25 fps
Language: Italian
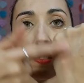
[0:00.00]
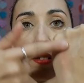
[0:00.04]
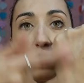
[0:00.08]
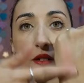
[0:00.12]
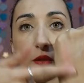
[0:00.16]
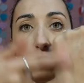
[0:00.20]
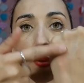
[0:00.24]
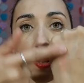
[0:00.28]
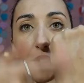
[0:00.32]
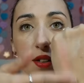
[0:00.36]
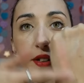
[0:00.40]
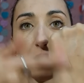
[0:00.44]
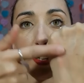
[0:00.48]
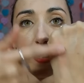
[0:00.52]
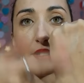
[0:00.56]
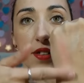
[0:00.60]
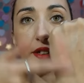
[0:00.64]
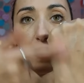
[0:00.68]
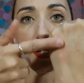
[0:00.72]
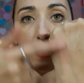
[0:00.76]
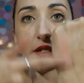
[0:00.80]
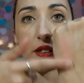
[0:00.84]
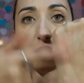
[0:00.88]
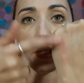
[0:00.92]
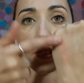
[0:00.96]

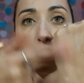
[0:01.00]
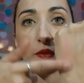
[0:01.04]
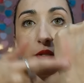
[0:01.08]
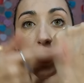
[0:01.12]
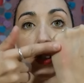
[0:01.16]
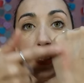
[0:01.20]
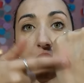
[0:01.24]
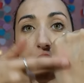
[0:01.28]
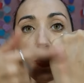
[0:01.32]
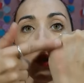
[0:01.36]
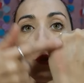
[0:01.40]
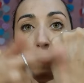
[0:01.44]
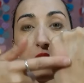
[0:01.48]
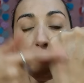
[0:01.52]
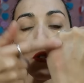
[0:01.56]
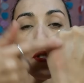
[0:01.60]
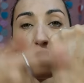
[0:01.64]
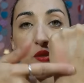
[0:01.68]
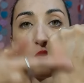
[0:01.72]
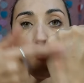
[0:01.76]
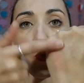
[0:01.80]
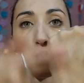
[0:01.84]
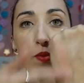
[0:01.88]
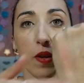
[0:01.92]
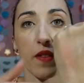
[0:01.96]
guardate vedete come si
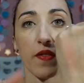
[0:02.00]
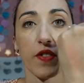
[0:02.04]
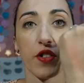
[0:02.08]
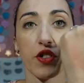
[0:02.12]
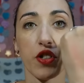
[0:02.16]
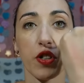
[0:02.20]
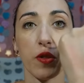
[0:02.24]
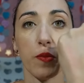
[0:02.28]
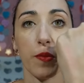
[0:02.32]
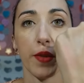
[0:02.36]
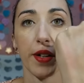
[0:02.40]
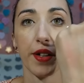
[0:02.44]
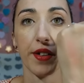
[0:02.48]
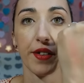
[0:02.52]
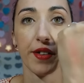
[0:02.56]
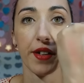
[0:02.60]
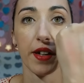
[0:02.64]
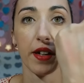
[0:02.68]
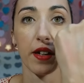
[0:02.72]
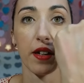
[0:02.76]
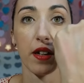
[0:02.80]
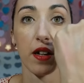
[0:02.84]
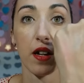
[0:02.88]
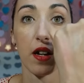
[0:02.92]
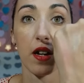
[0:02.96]
sfuma
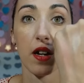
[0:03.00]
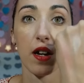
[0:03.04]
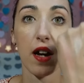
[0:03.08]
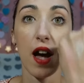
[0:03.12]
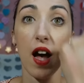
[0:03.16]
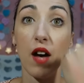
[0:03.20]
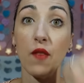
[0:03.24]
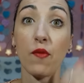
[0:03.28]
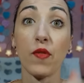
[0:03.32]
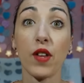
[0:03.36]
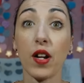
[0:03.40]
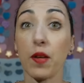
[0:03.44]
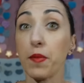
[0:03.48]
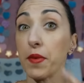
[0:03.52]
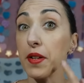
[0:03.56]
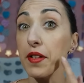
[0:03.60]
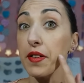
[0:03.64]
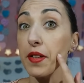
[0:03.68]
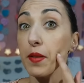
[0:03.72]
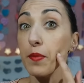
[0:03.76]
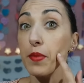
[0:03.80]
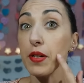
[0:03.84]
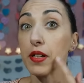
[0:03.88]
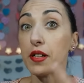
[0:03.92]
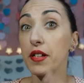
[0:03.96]
facilmente è
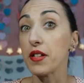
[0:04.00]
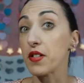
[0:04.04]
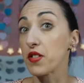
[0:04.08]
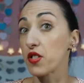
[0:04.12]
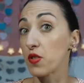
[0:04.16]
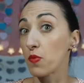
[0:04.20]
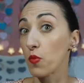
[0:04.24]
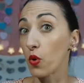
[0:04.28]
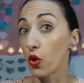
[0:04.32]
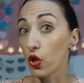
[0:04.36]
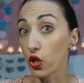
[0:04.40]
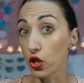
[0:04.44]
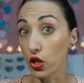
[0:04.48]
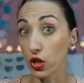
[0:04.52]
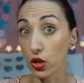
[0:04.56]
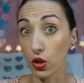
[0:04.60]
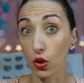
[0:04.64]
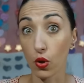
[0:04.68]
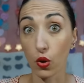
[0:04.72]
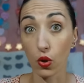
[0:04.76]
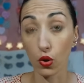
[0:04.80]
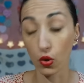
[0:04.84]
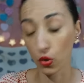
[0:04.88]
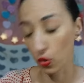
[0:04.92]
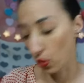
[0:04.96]
veramente bellissimo
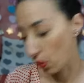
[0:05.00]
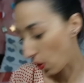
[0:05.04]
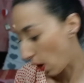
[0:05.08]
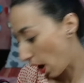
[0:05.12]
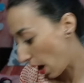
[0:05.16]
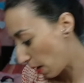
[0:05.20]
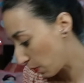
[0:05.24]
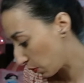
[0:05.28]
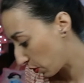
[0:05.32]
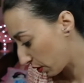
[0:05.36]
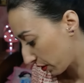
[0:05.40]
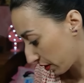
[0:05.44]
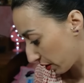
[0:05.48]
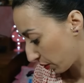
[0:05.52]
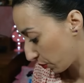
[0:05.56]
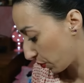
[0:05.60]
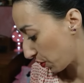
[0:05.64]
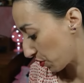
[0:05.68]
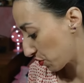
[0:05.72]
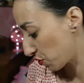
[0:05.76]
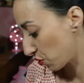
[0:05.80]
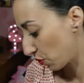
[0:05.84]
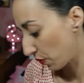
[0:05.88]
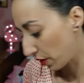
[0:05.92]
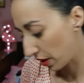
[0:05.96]
io lo amo anche
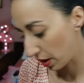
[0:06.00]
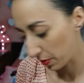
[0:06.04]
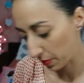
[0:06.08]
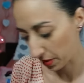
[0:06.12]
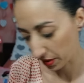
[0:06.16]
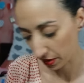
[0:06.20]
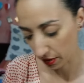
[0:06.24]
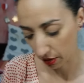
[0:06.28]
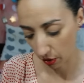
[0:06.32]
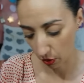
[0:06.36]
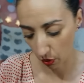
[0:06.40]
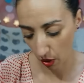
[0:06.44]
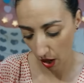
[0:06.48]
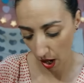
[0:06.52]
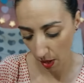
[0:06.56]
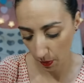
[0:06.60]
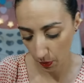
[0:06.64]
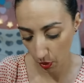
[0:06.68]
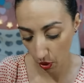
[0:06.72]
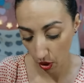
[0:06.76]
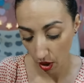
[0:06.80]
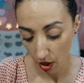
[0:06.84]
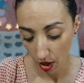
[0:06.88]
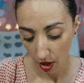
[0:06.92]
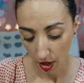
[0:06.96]
questo veramente lo
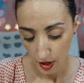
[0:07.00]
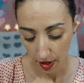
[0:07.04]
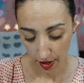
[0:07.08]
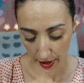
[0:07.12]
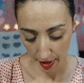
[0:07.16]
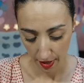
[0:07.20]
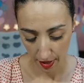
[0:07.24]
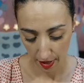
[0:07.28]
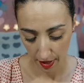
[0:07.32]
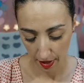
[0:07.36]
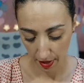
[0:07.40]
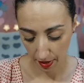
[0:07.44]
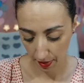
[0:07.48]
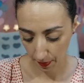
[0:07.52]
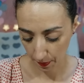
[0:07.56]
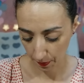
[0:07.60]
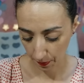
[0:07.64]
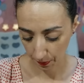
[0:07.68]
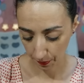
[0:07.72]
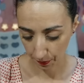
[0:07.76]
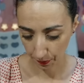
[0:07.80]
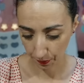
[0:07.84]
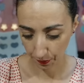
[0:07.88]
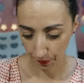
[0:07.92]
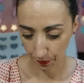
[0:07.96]
amo e,
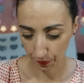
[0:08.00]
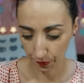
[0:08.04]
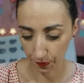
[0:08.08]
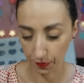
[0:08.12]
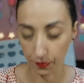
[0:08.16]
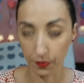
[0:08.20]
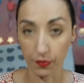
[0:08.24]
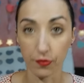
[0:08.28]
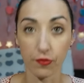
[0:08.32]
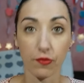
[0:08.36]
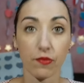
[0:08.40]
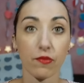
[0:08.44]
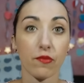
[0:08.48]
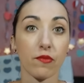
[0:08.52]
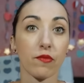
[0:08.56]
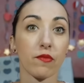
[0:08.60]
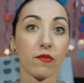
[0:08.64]
ehm,